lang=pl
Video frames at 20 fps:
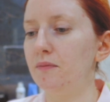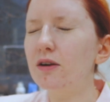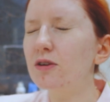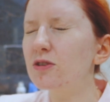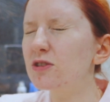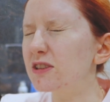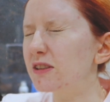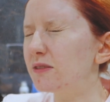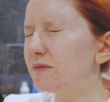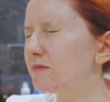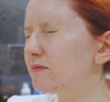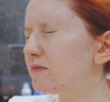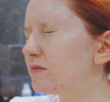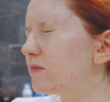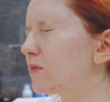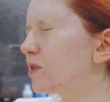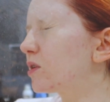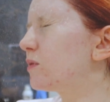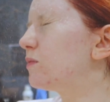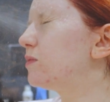Tylko, że
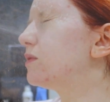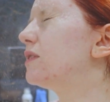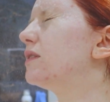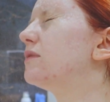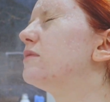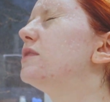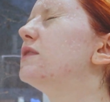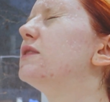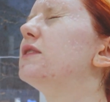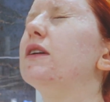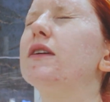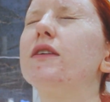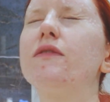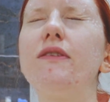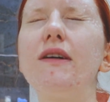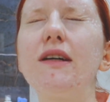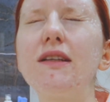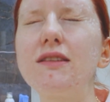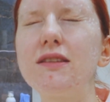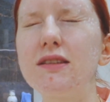robiłam dzisiaj
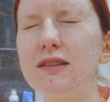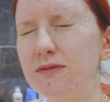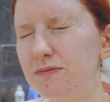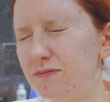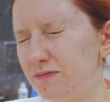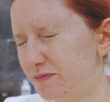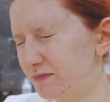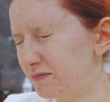kwasy,